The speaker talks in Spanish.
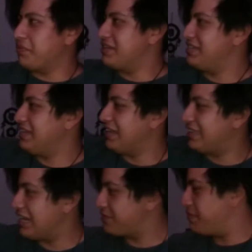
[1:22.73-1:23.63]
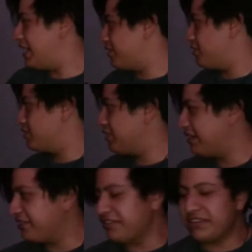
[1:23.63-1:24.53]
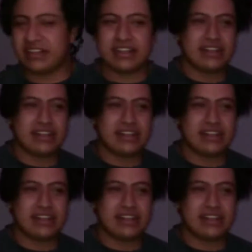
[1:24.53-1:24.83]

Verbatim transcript: y tu vecina a tres metros, güey, ¿no?